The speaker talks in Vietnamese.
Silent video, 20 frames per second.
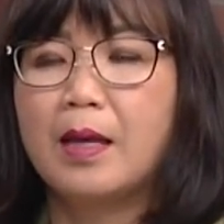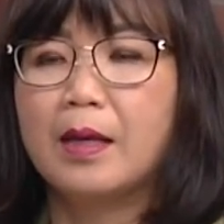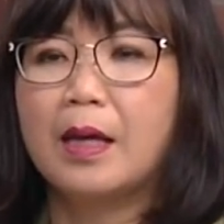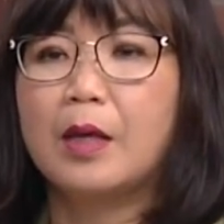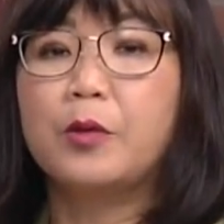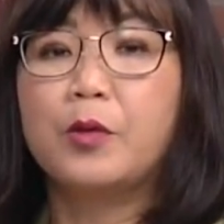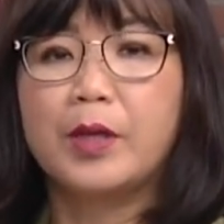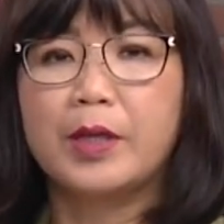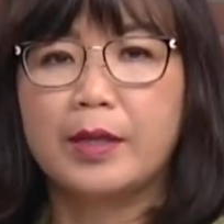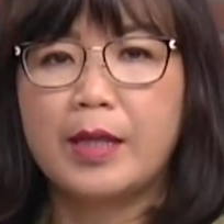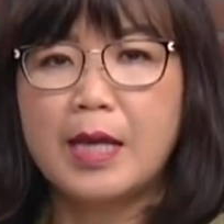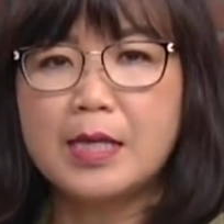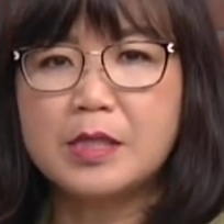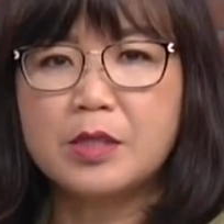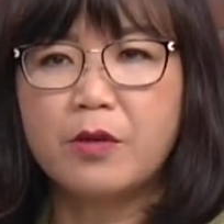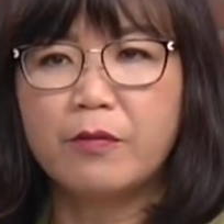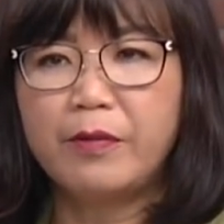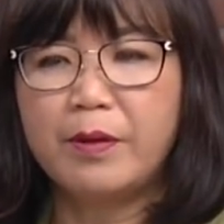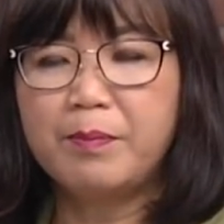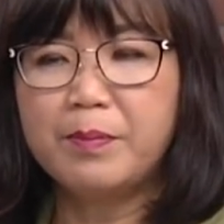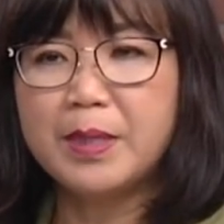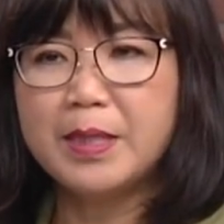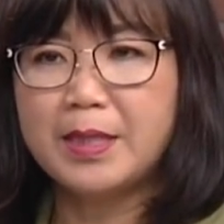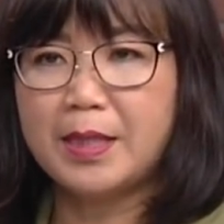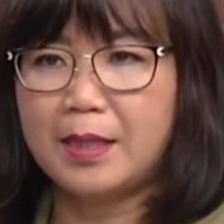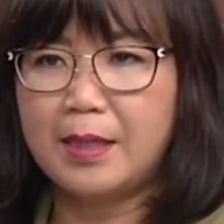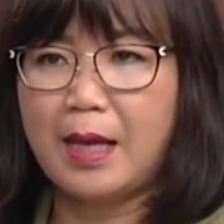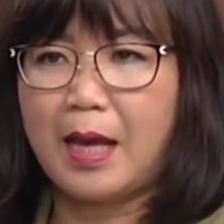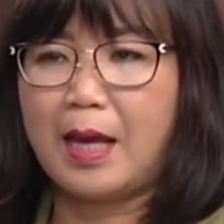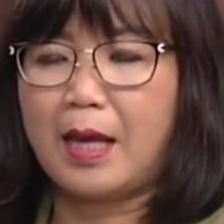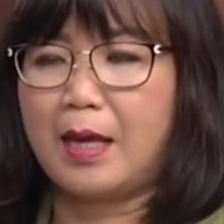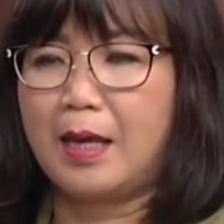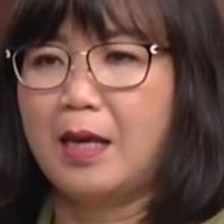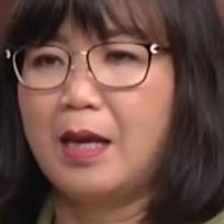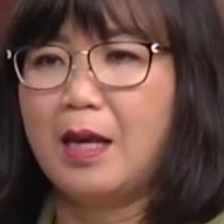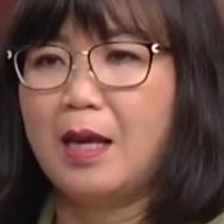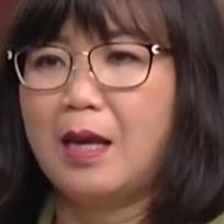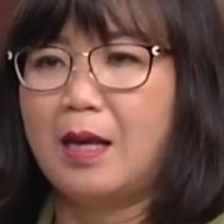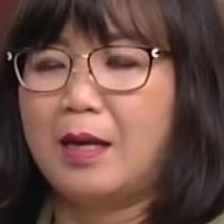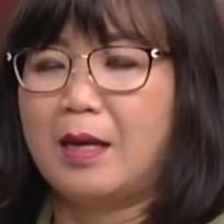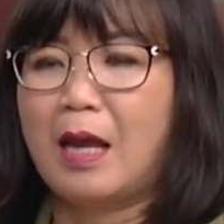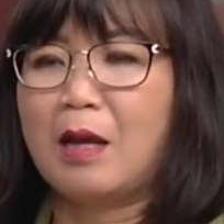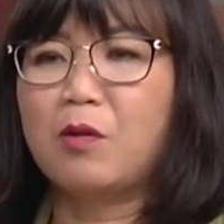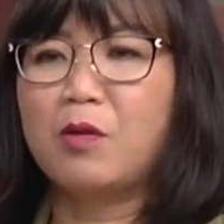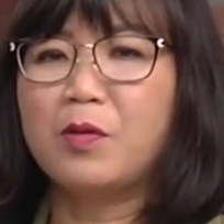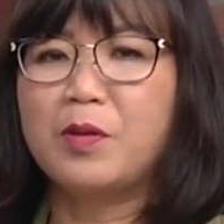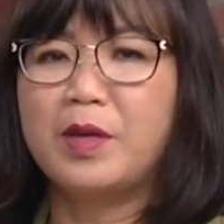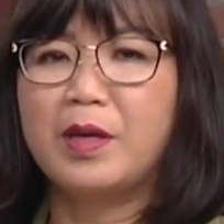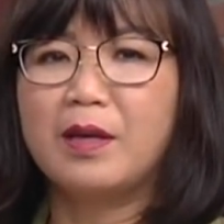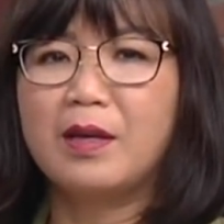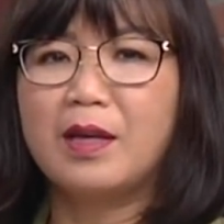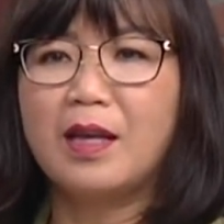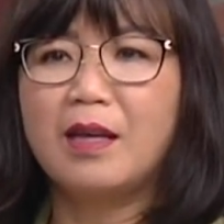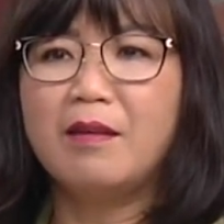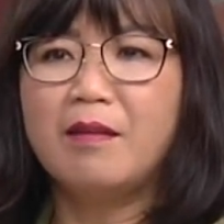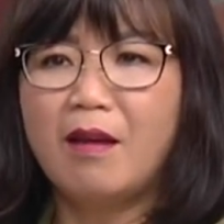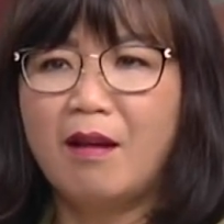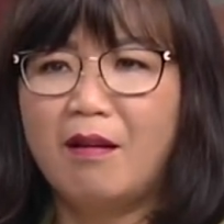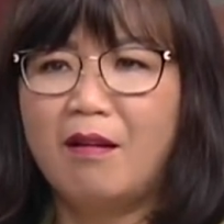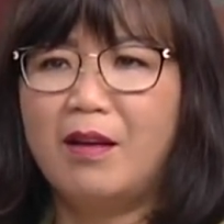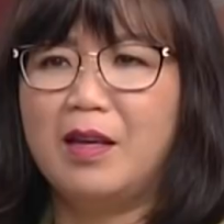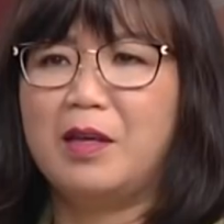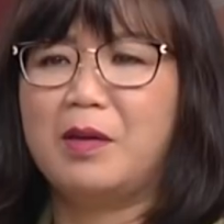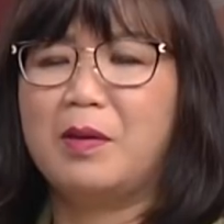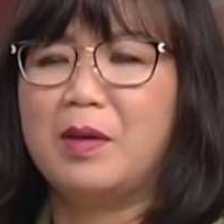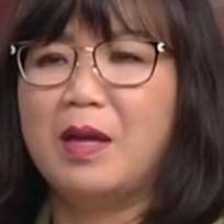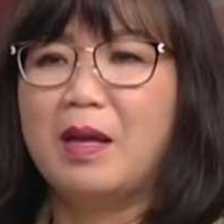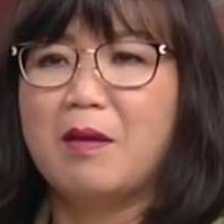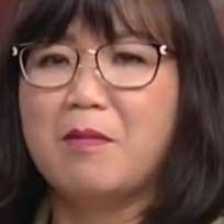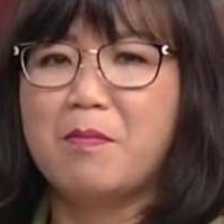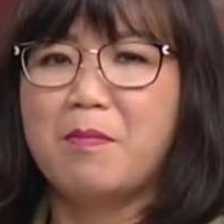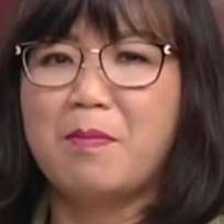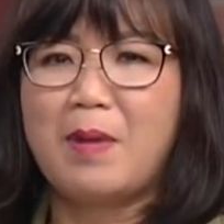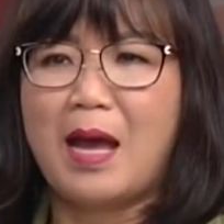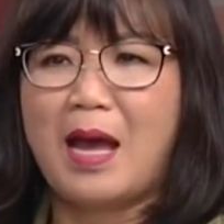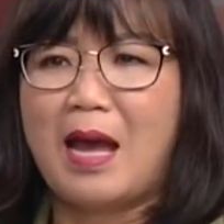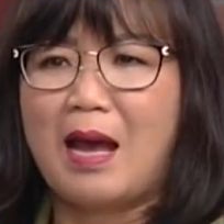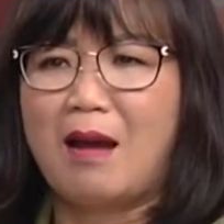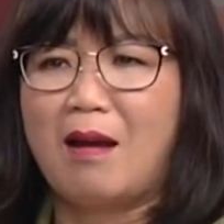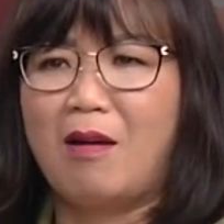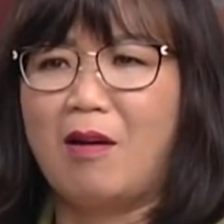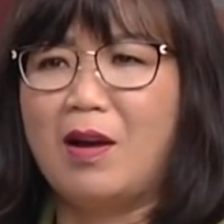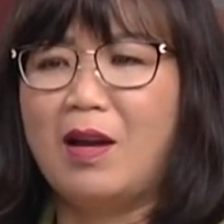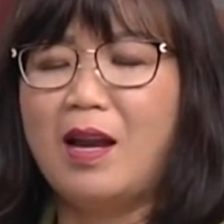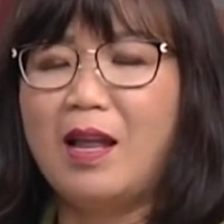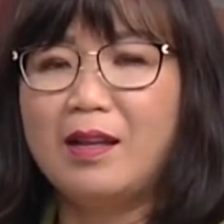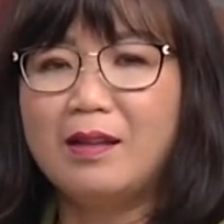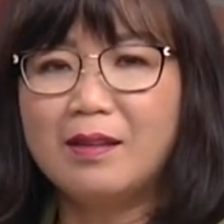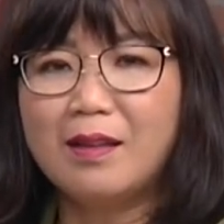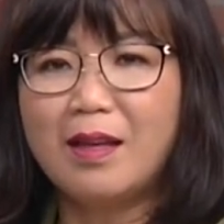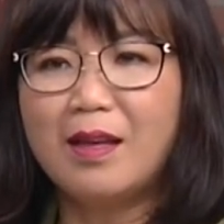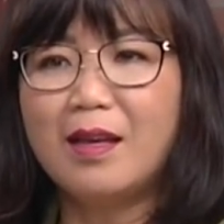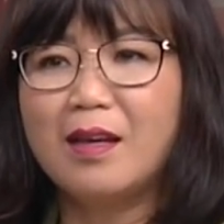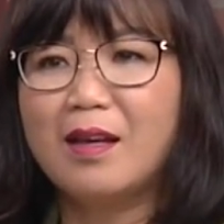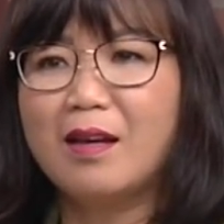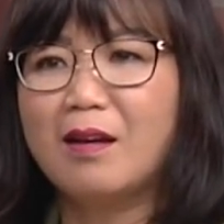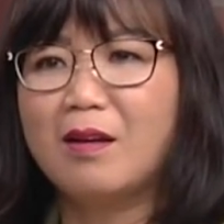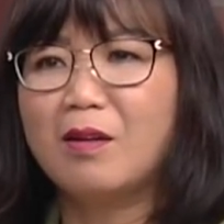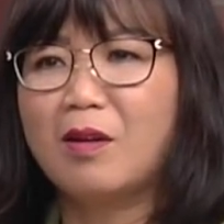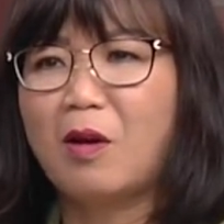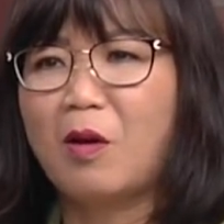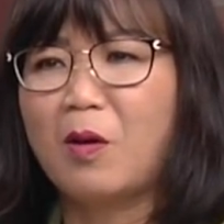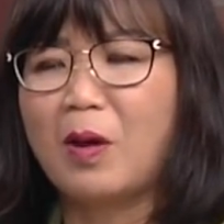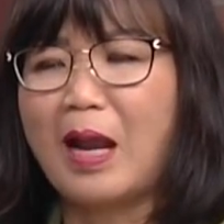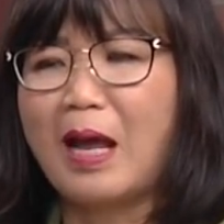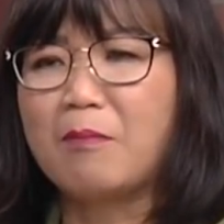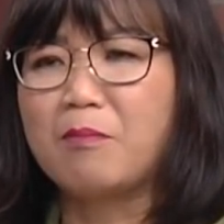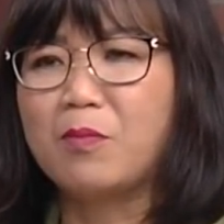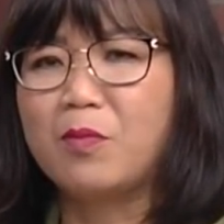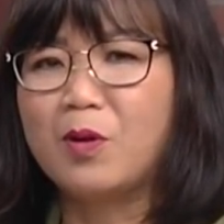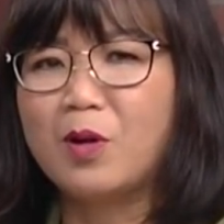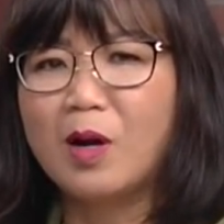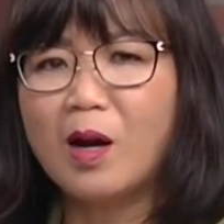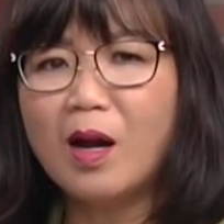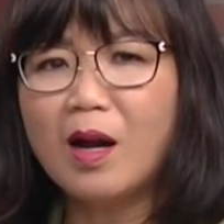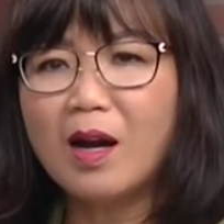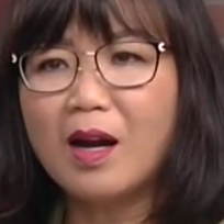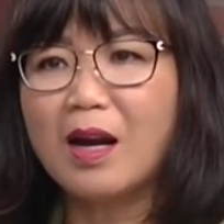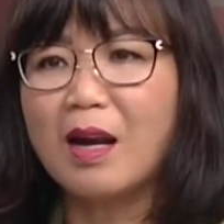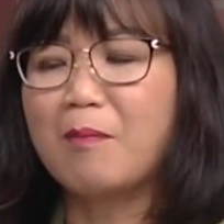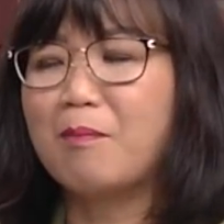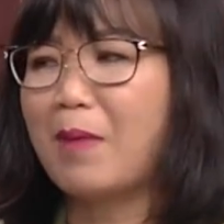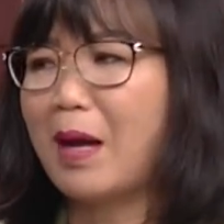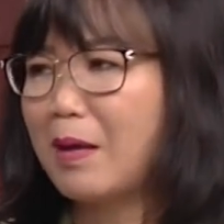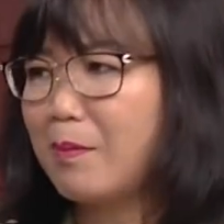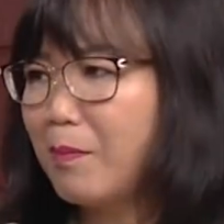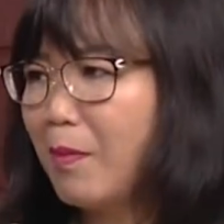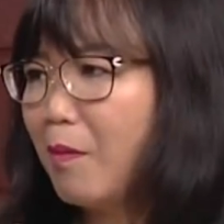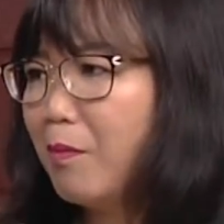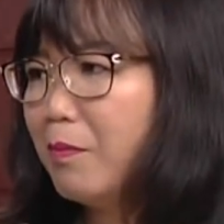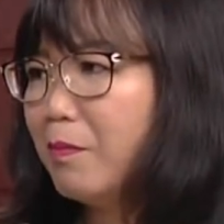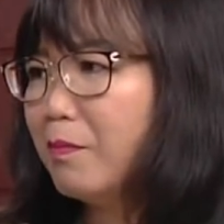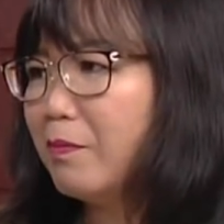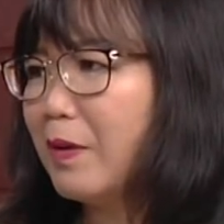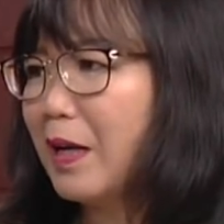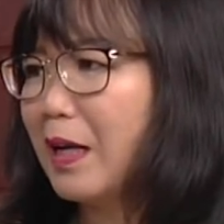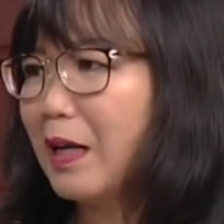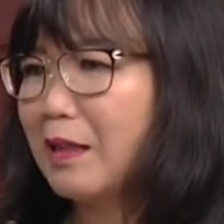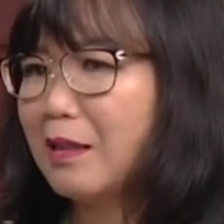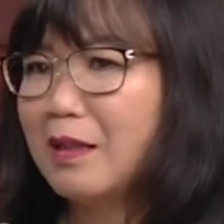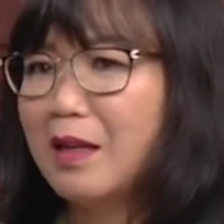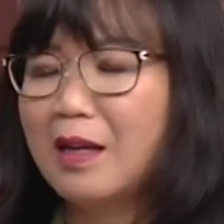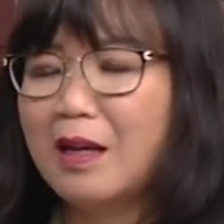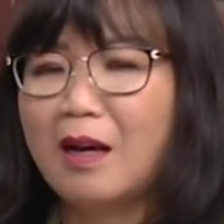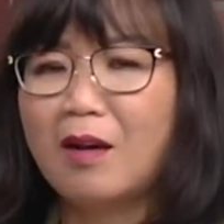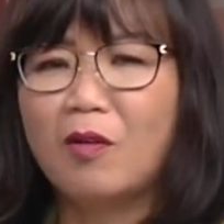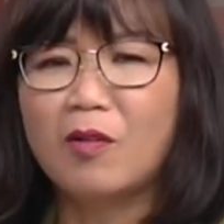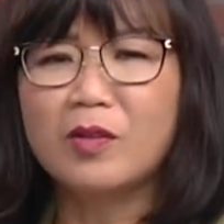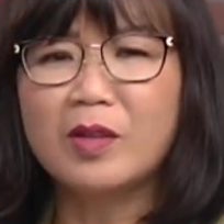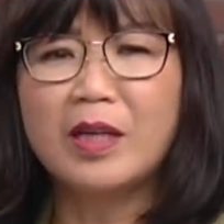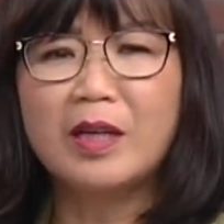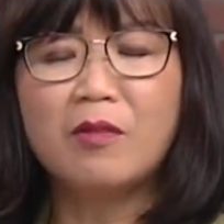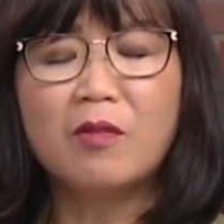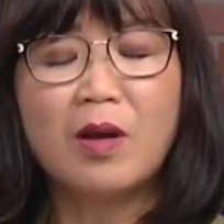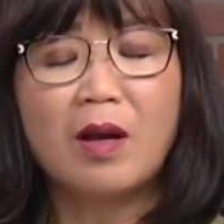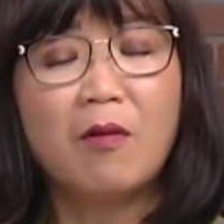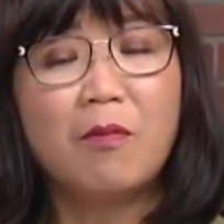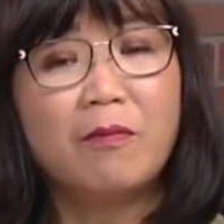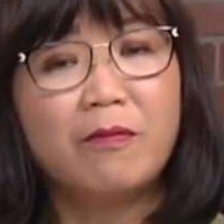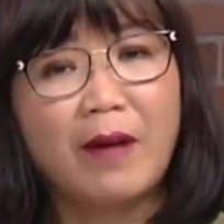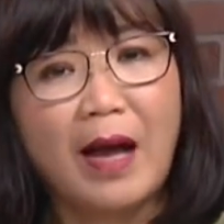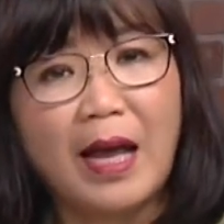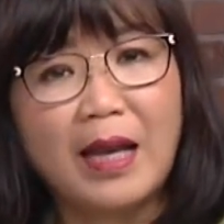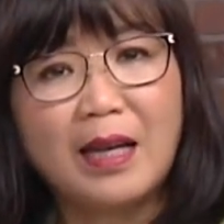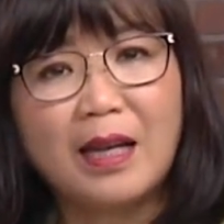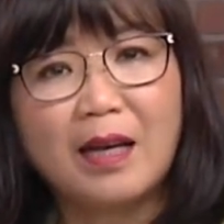cái chuyện test Covid-19 này đã có những cái nơi mà họ lên tiếng họ làm rất là máy móc và họ cứu không phải